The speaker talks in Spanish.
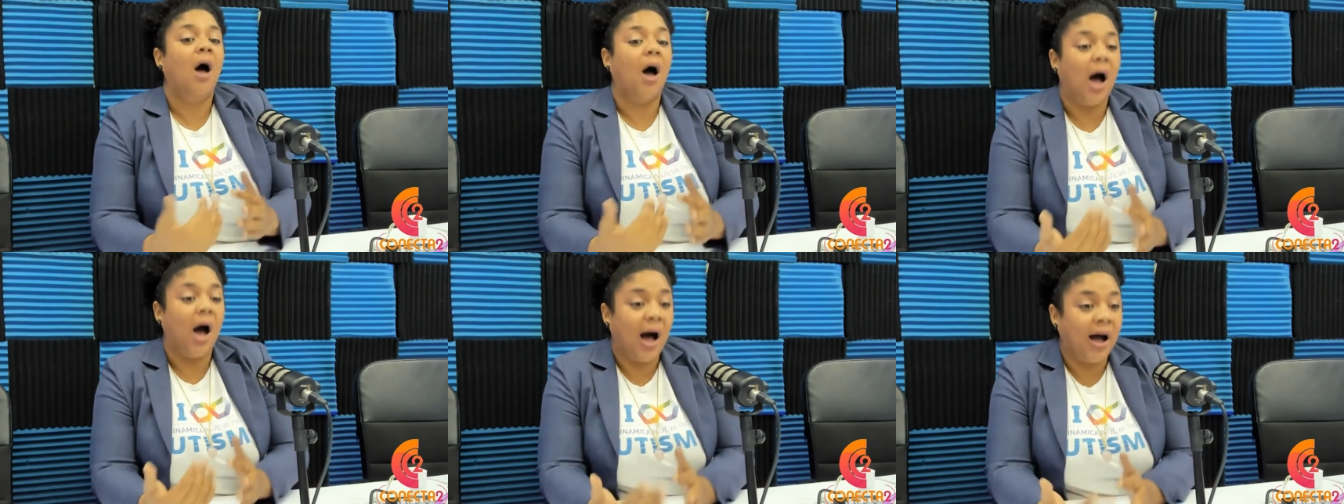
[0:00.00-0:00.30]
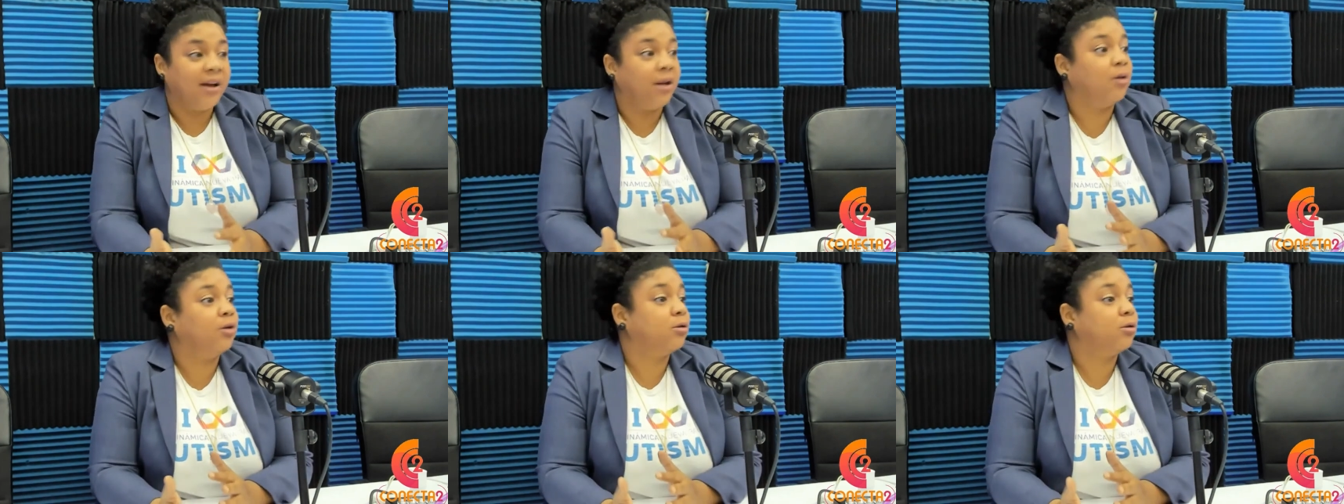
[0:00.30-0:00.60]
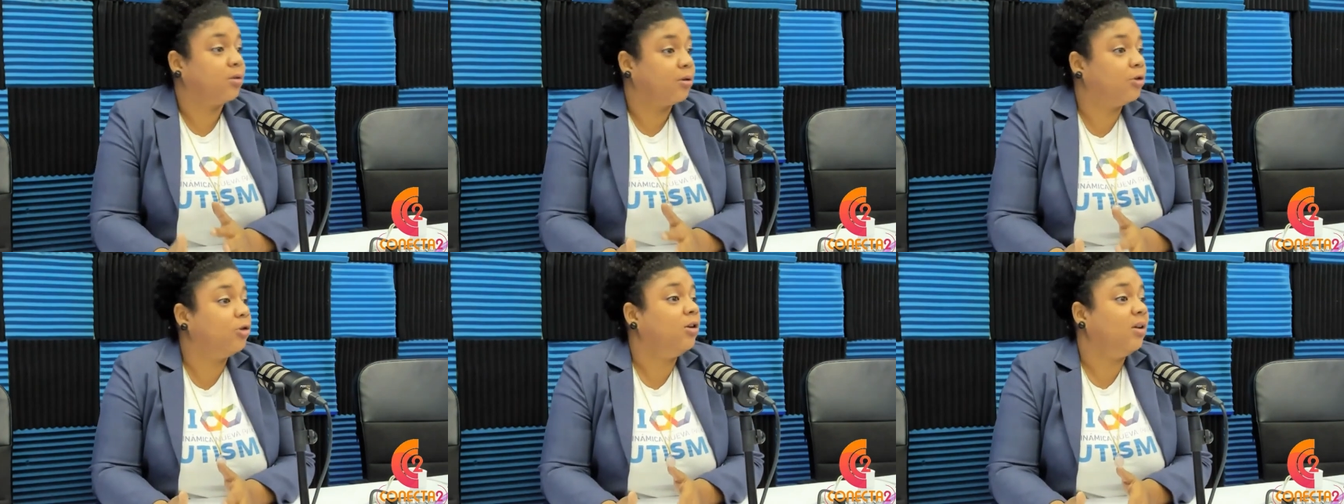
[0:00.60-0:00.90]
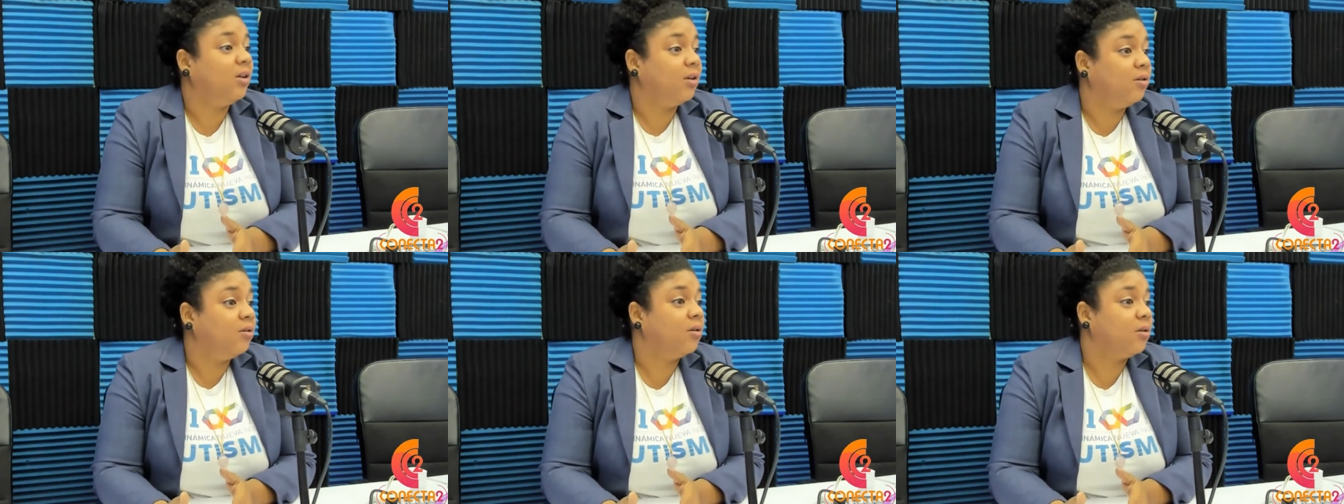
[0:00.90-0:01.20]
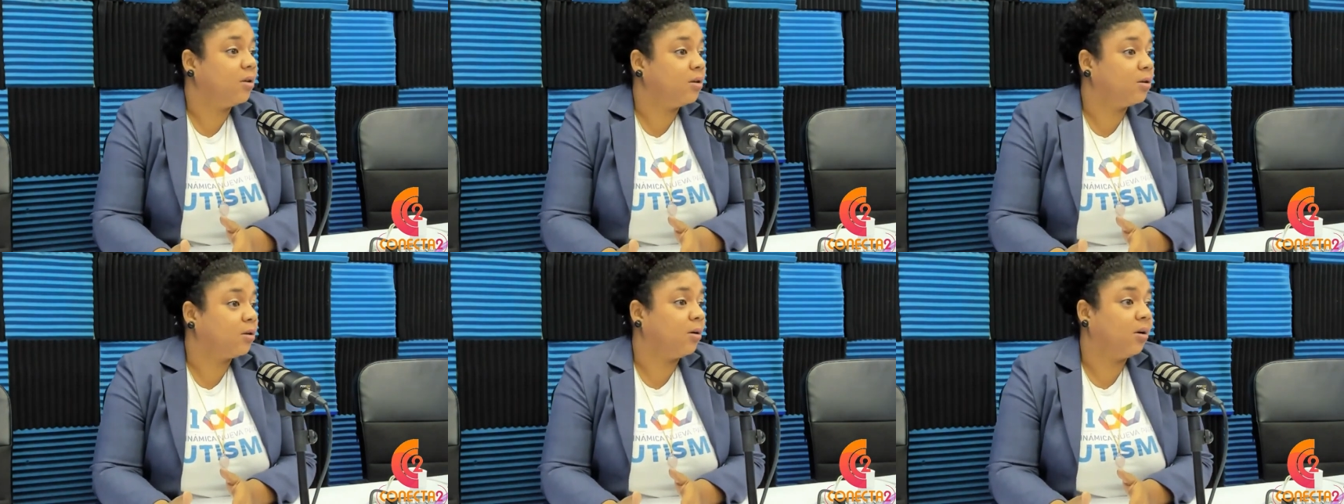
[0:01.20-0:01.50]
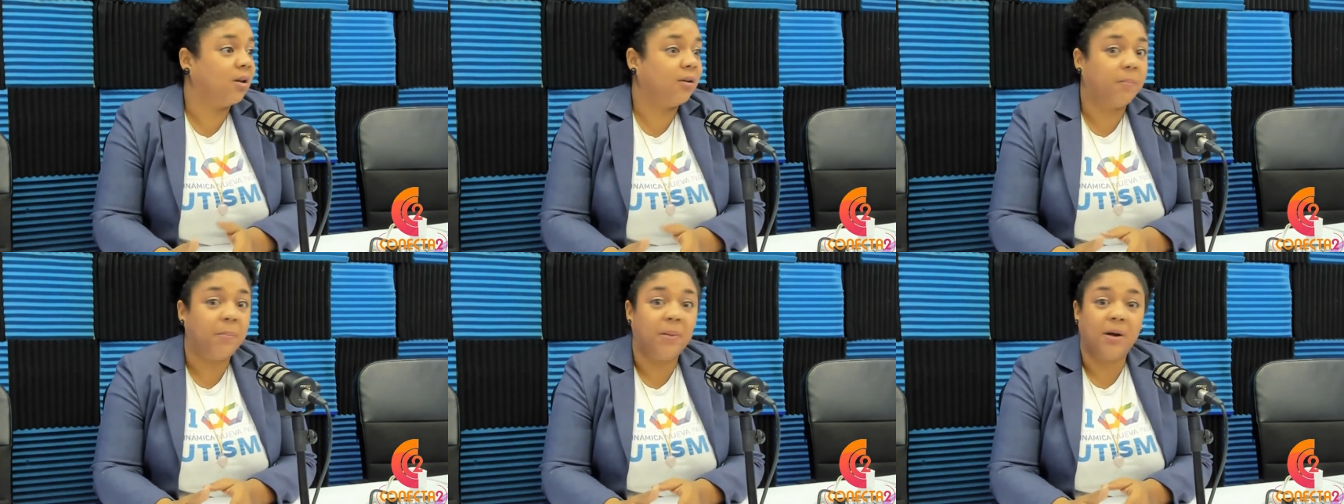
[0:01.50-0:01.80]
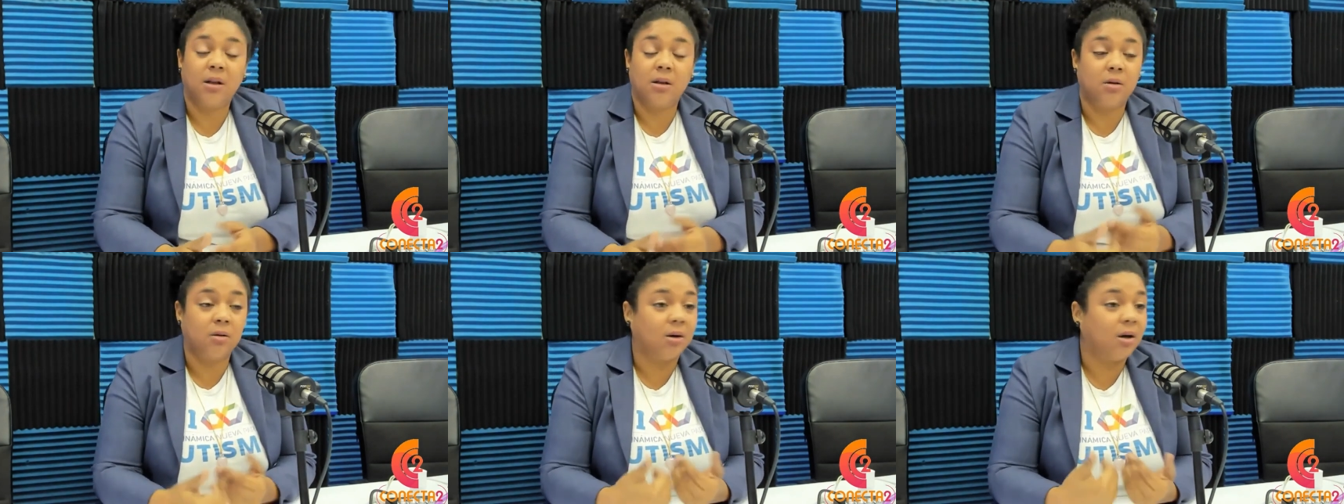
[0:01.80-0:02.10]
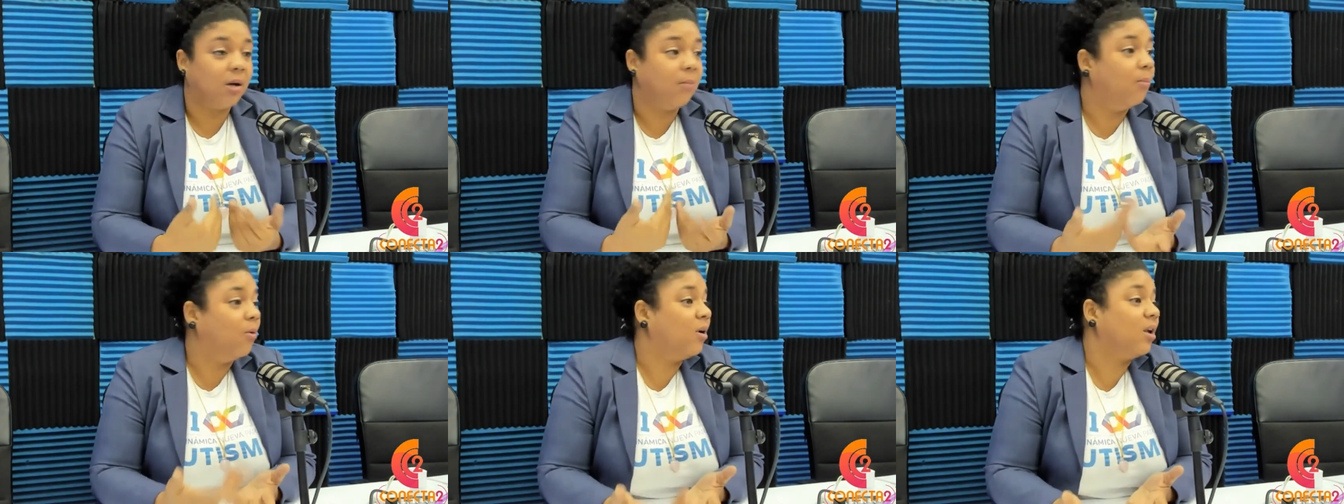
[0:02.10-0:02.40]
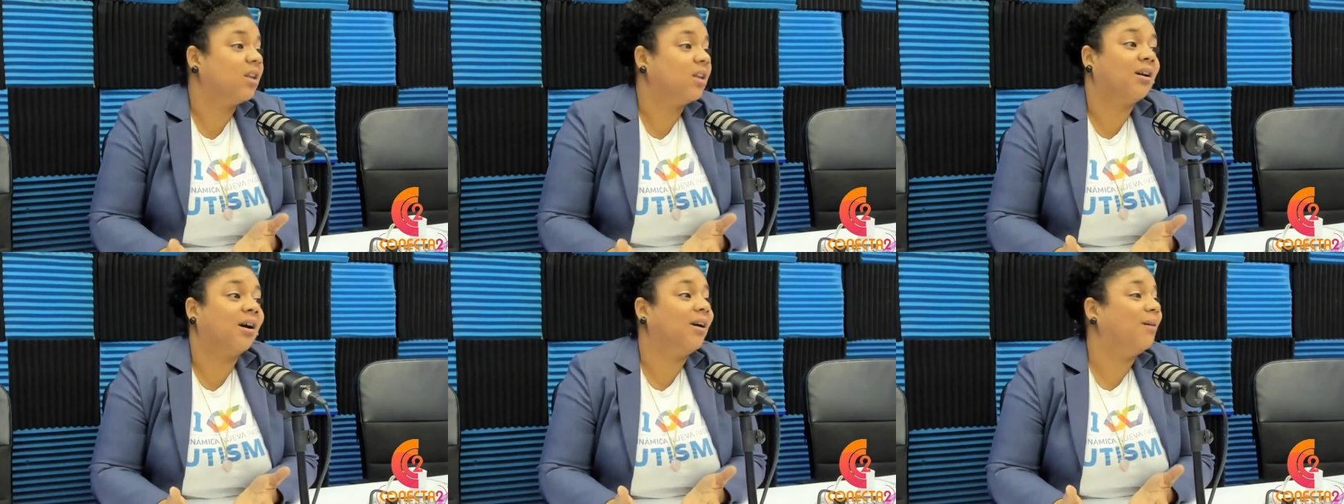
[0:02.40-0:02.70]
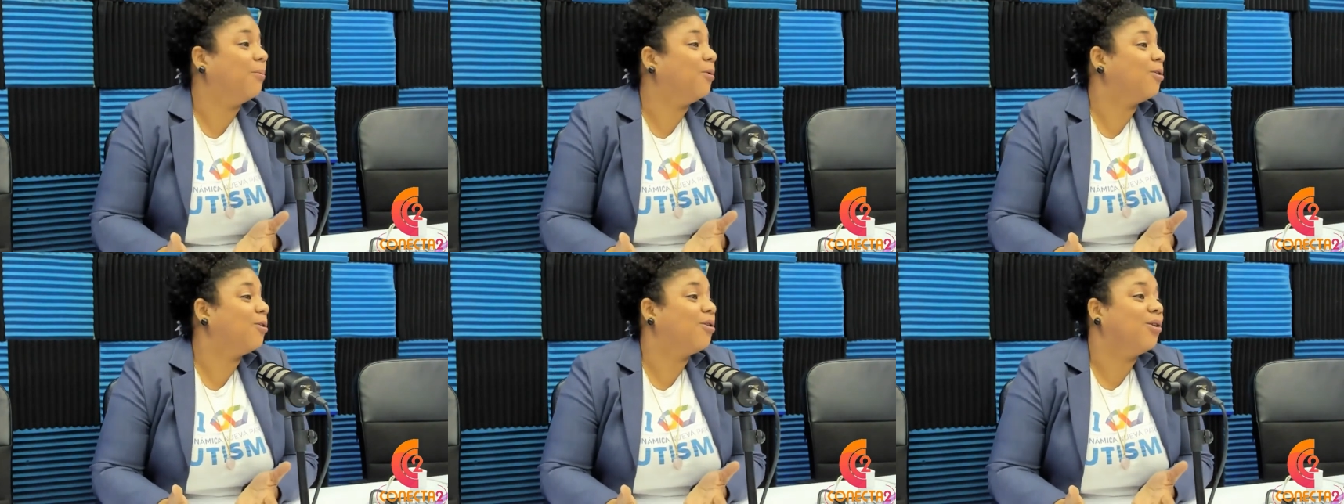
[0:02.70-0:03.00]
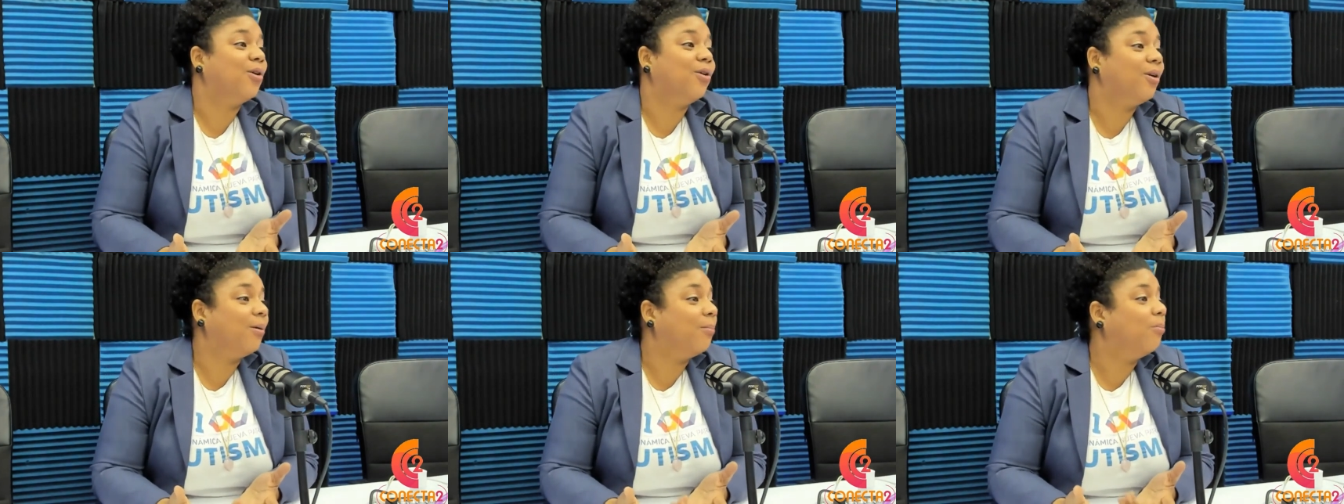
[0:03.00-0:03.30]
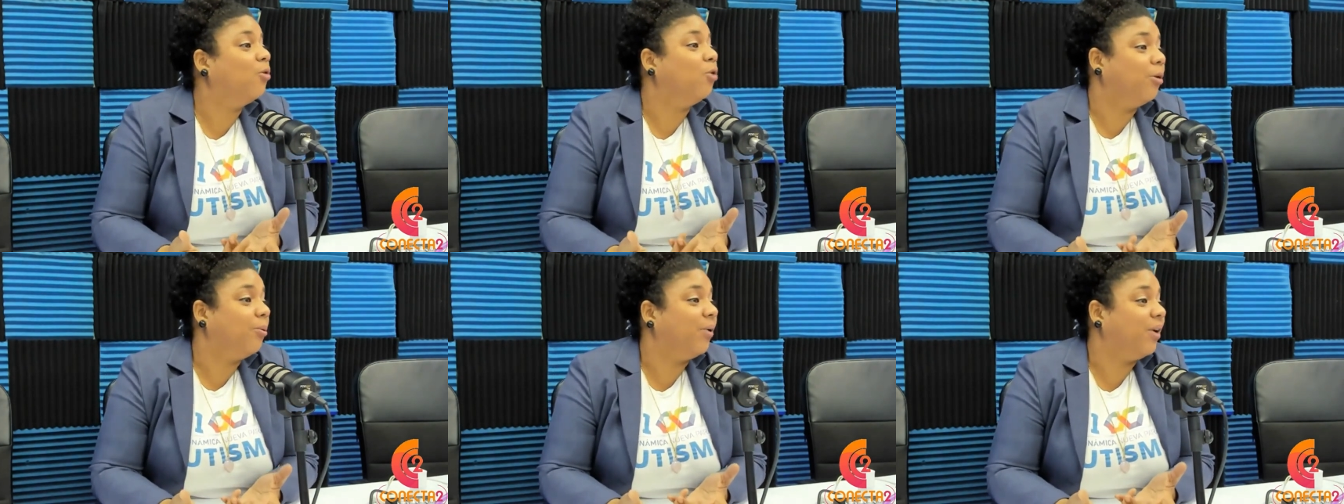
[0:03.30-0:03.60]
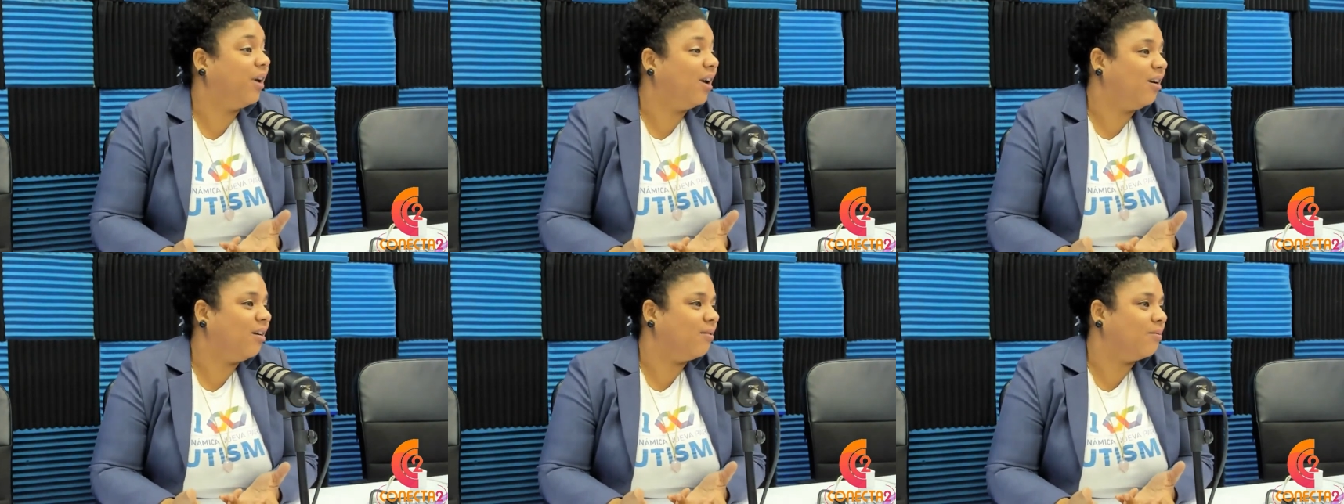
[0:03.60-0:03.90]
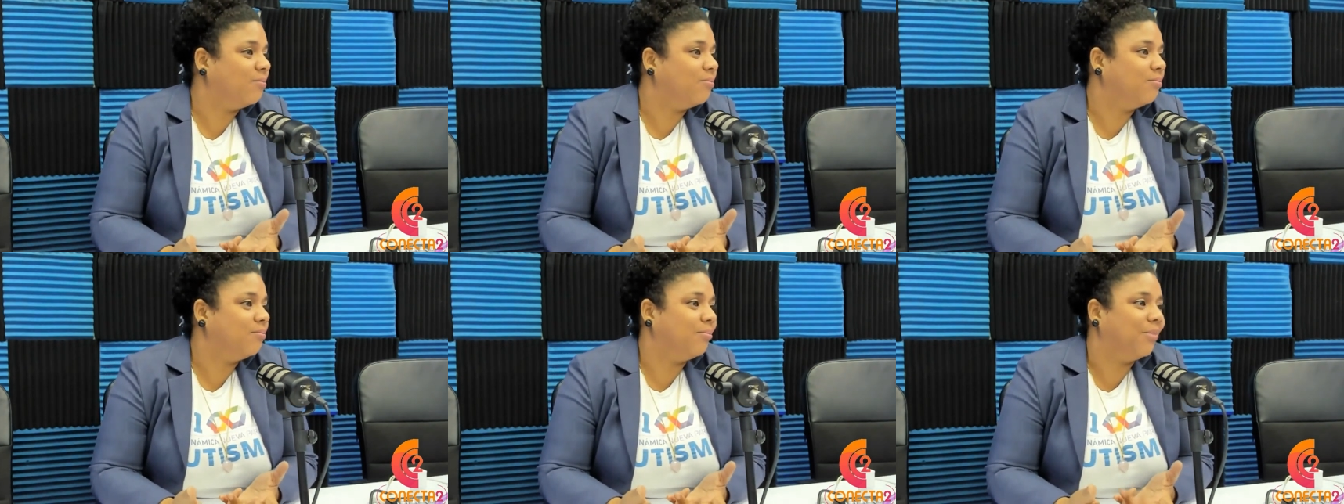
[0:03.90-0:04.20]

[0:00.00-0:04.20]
hay otros niños dentro del espectro que muestran emociones muy bien,